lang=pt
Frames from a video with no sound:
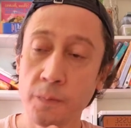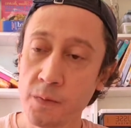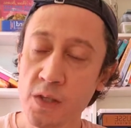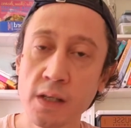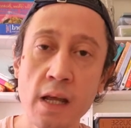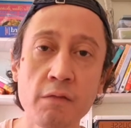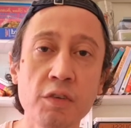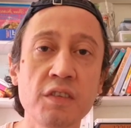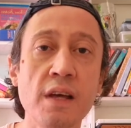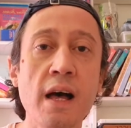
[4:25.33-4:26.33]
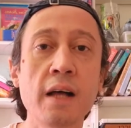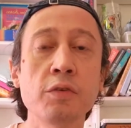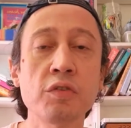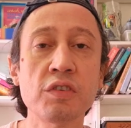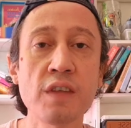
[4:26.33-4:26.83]
de quem você é,
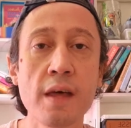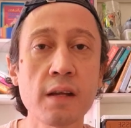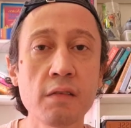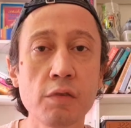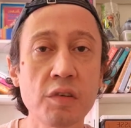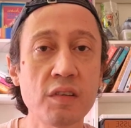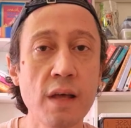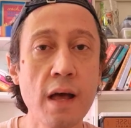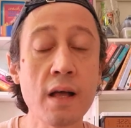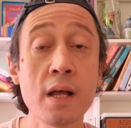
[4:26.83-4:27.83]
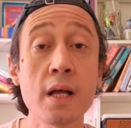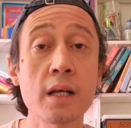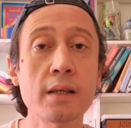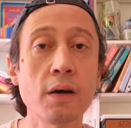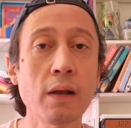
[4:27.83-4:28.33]
do ser que você é.
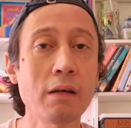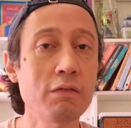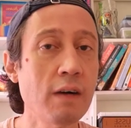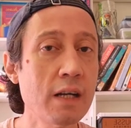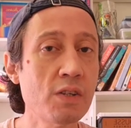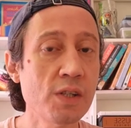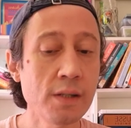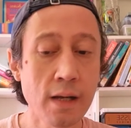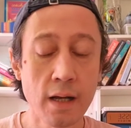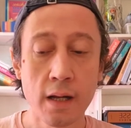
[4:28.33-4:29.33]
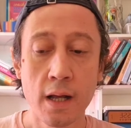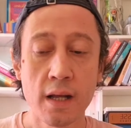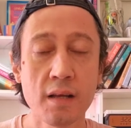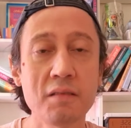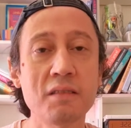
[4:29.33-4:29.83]
Então ela vai te dar
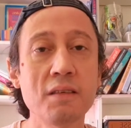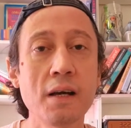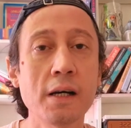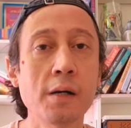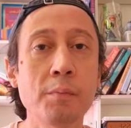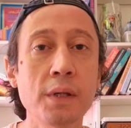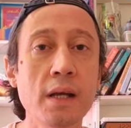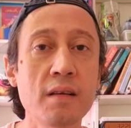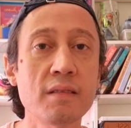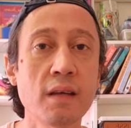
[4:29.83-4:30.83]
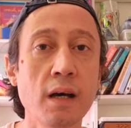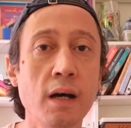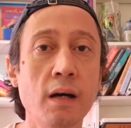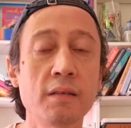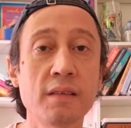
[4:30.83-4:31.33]
esse up, né?
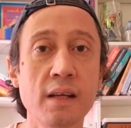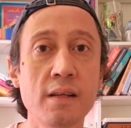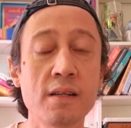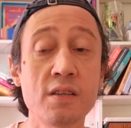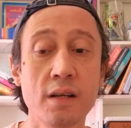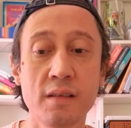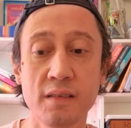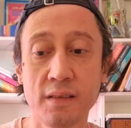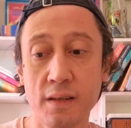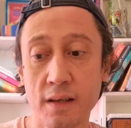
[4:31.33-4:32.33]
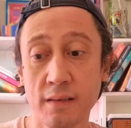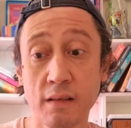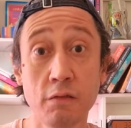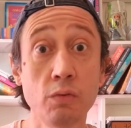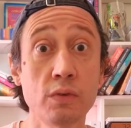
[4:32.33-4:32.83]
essa, essa, esse,
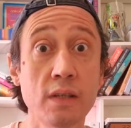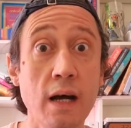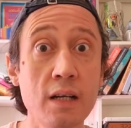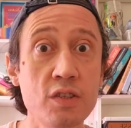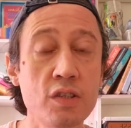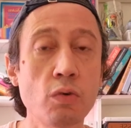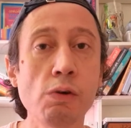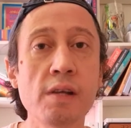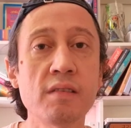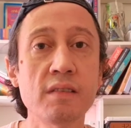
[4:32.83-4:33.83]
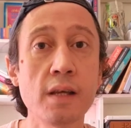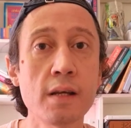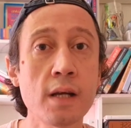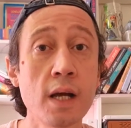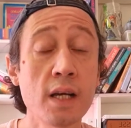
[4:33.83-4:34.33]
essa vontade de
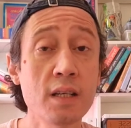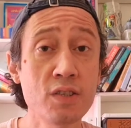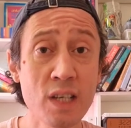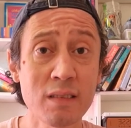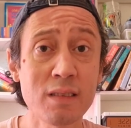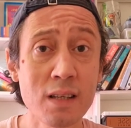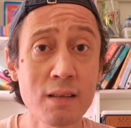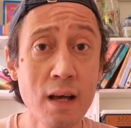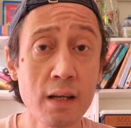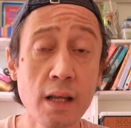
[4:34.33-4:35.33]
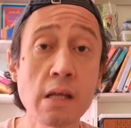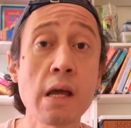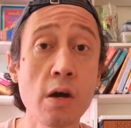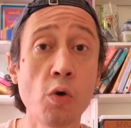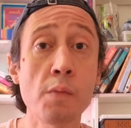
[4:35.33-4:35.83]
conhecer e de aceitar quem
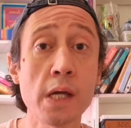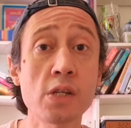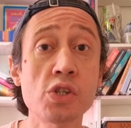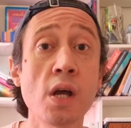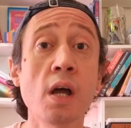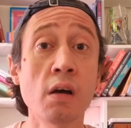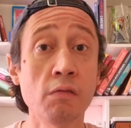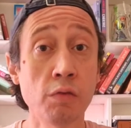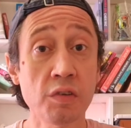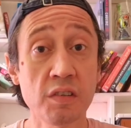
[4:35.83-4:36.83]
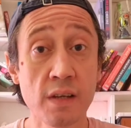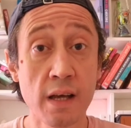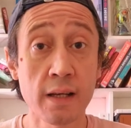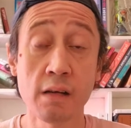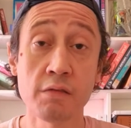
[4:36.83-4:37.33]
realmente você
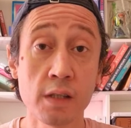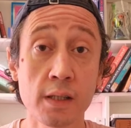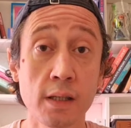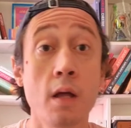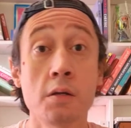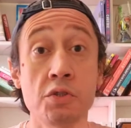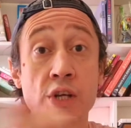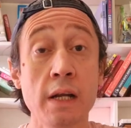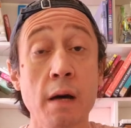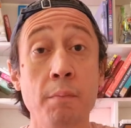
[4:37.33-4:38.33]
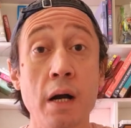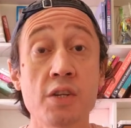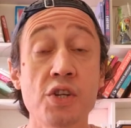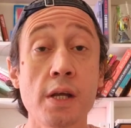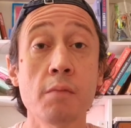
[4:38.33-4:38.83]
é na vida. Já na
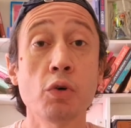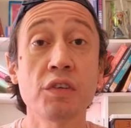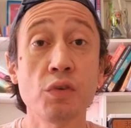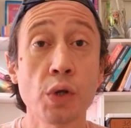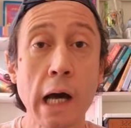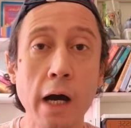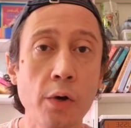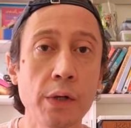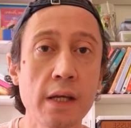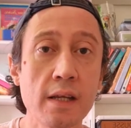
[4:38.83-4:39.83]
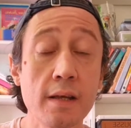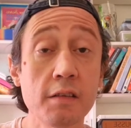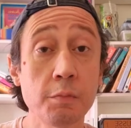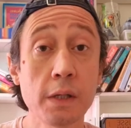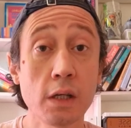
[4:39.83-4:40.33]
parte emocional né, e
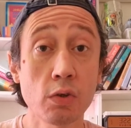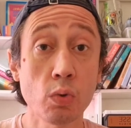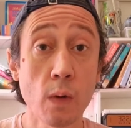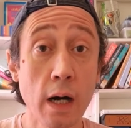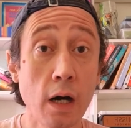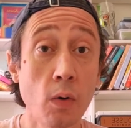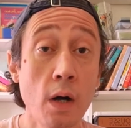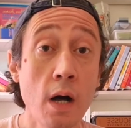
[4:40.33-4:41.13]
espiritual,